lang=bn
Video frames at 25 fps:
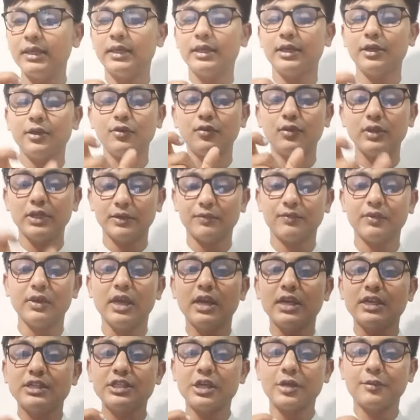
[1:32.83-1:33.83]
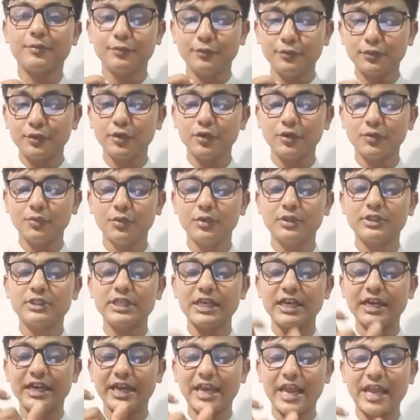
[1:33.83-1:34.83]
কিউএফ যার এফ রূপ
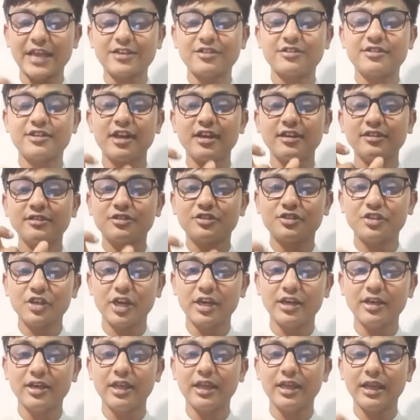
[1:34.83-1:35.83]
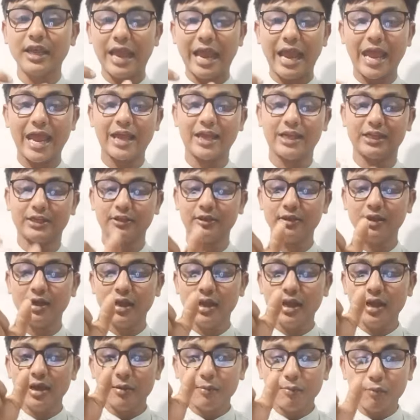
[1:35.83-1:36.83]
হচ্ছে ন্যাশনাল ট্রেনিং অ্যান্ড
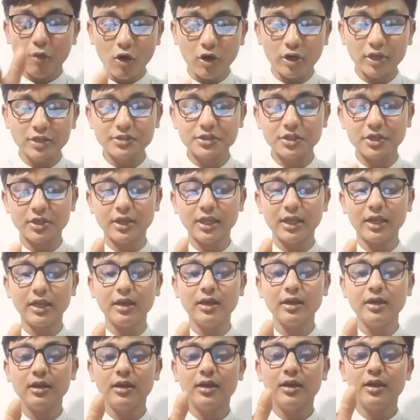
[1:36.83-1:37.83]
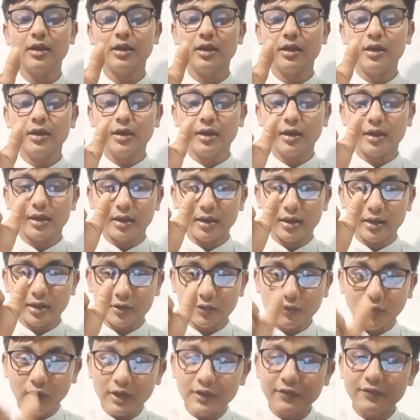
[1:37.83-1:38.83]
ভকেশনাল
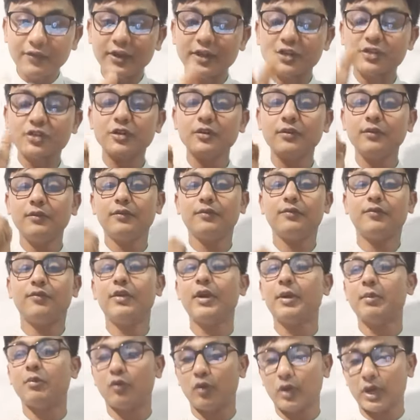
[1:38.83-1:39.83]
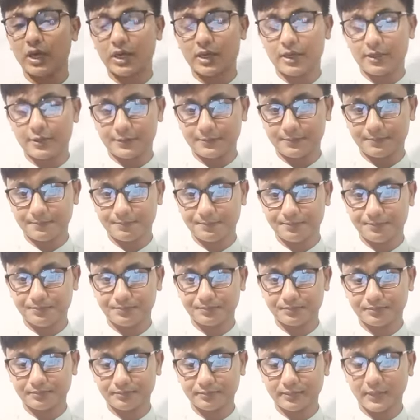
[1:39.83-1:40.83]
কোয়ালিফিকেশন ফ্রেমওয়ার্ক
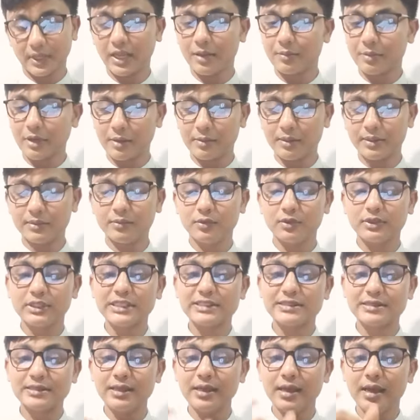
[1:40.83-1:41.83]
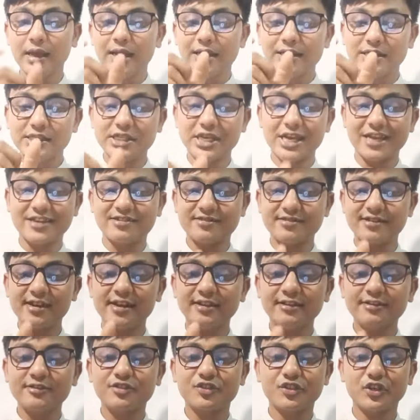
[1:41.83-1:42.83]
আমি আবার বলতেছি
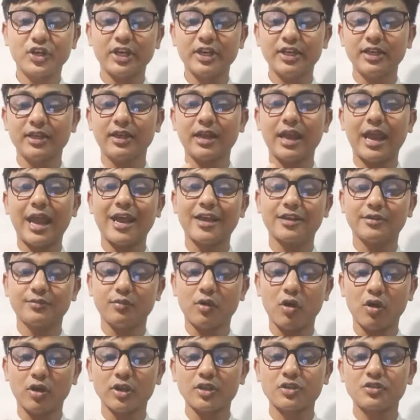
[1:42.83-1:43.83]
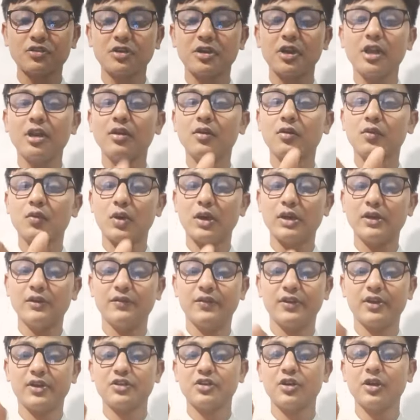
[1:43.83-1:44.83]
ন্যাশনাল ট্রেনিং অ্যান্ড ভকেশনাল
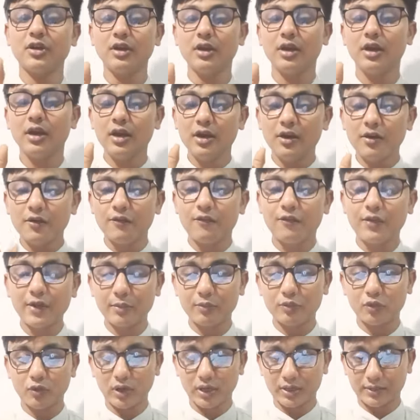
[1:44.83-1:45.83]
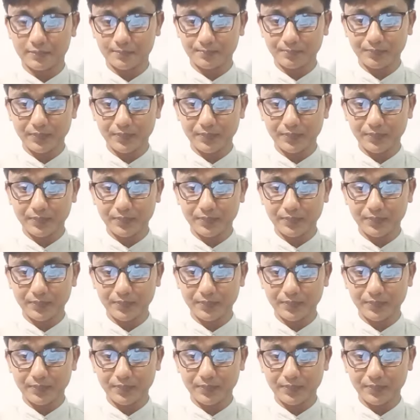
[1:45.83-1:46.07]
কোয়ালিফিকেশন ফ্রেমওয়ার্ক